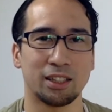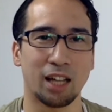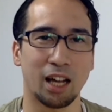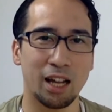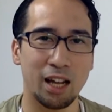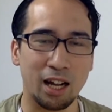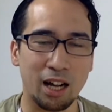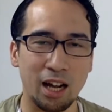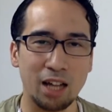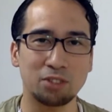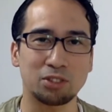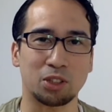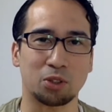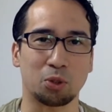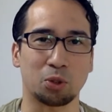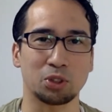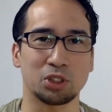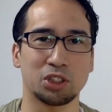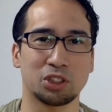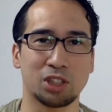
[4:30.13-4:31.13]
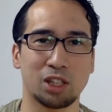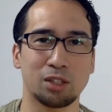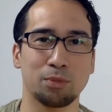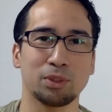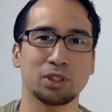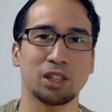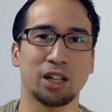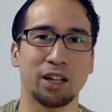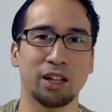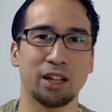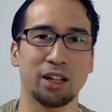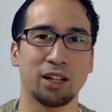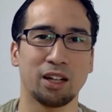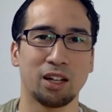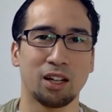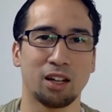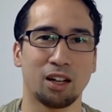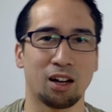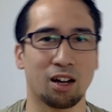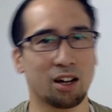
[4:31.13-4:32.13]
なんやかんやってこっち使ってますからね。
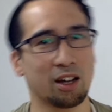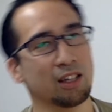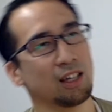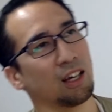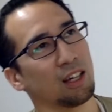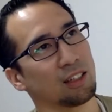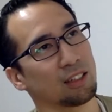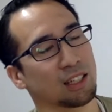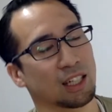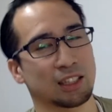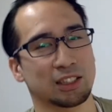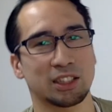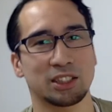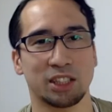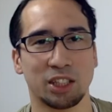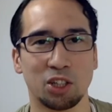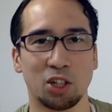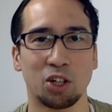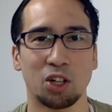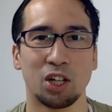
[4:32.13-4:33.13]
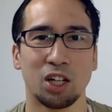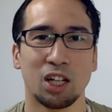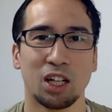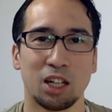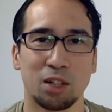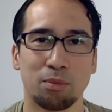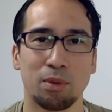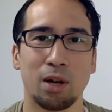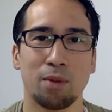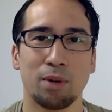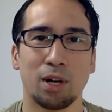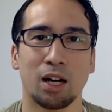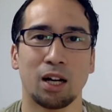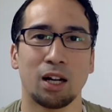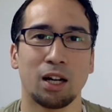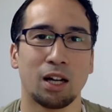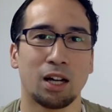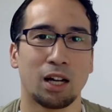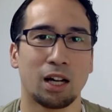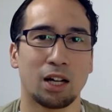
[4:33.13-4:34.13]
あかんやんって感じですけど、まあま
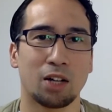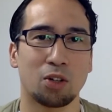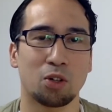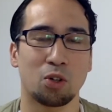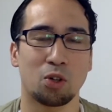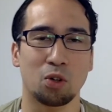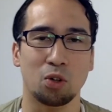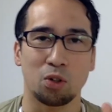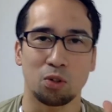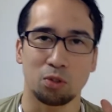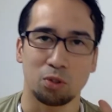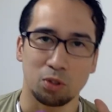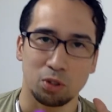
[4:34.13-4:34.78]
あ、あのー、